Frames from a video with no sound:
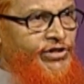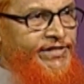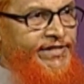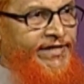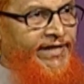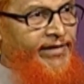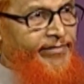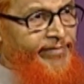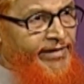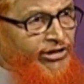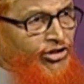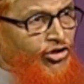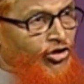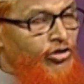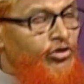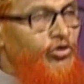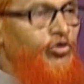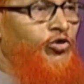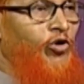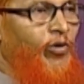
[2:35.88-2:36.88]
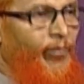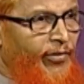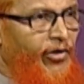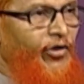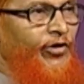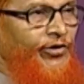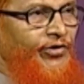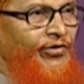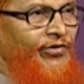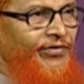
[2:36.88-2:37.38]
সিলেবাস সংযোজন
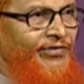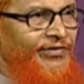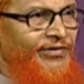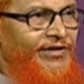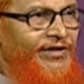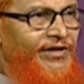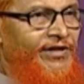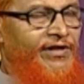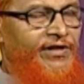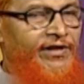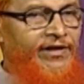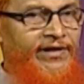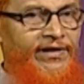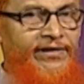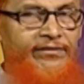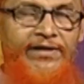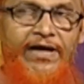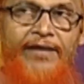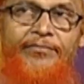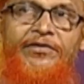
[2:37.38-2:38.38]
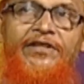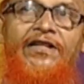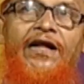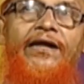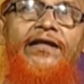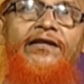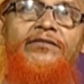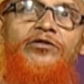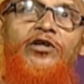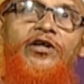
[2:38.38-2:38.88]
প্রয়োজন যেমন আপনি
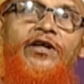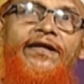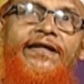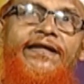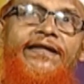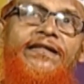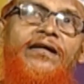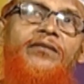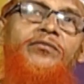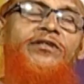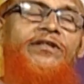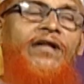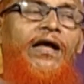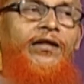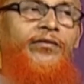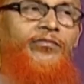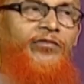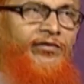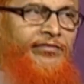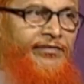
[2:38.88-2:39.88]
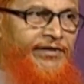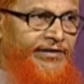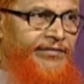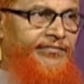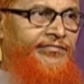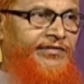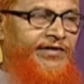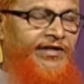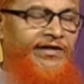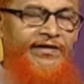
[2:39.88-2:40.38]
দাঁড়িয়ে বললেন কিতাবই তালিম হবে
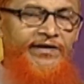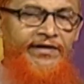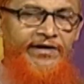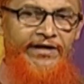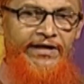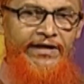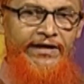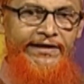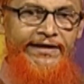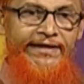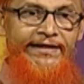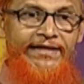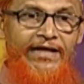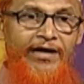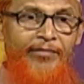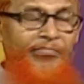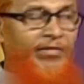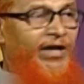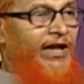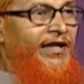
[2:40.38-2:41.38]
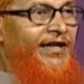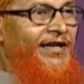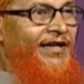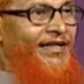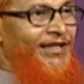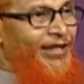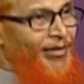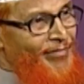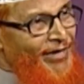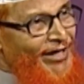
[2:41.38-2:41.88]
হ্যাঁ কিতাব মানে কি
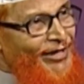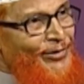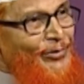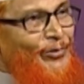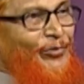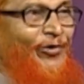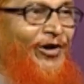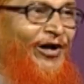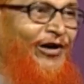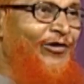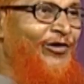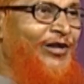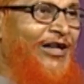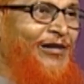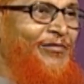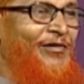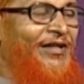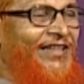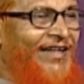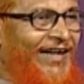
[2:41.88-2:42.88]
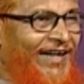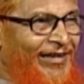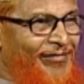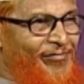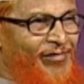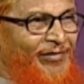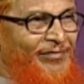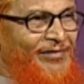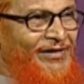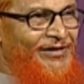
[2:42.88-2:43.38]
কিতাব মানে তো কোরআনুল করিমের
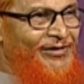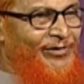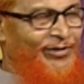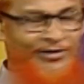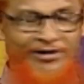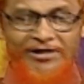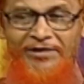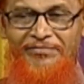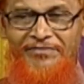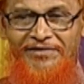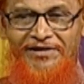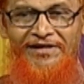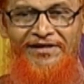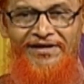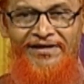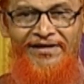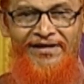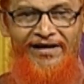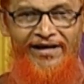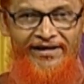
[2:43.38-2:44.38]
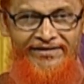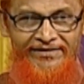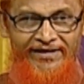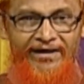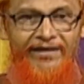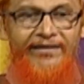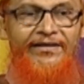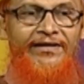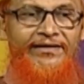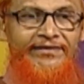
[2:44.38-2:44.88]
তালিম হবে অতএব
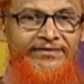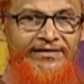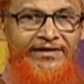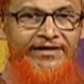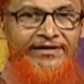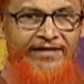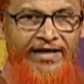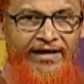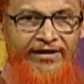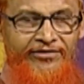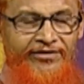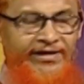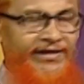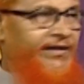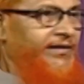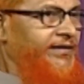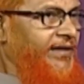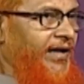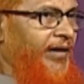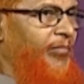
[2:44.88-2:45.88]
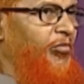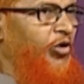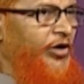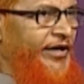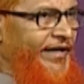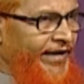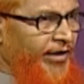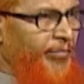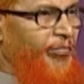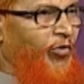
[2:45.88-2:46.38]
তারাদের নির্ধারিত একটা তারা বই
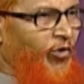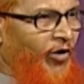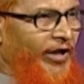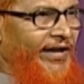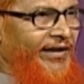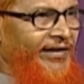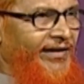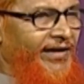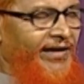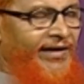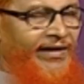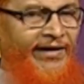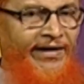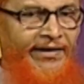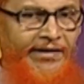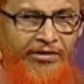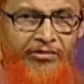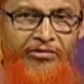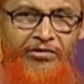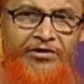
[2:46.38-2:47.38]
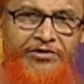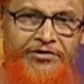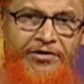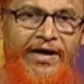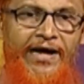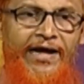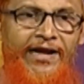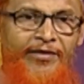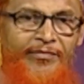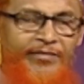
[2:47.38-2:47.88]
এটা পড়েন হ্যাঁ এটাও হয়তো
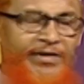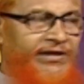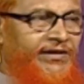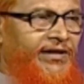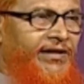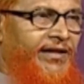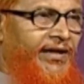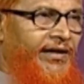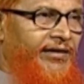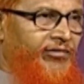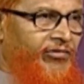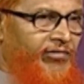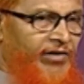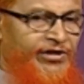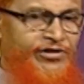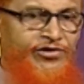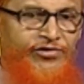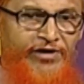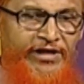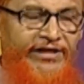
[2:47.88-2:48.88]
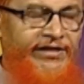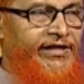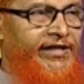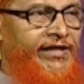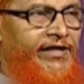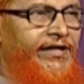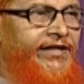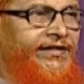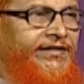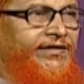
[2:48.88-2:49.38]
আলেমরা তাদের কোরআন সন্না
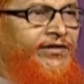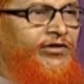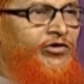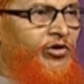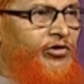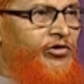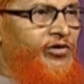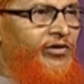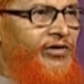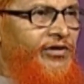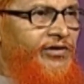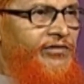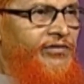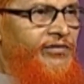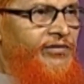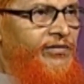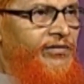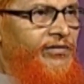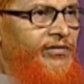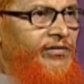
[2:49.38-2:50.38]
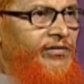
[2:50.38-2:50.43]
থেকে লিখেছেন মানে জালিকাল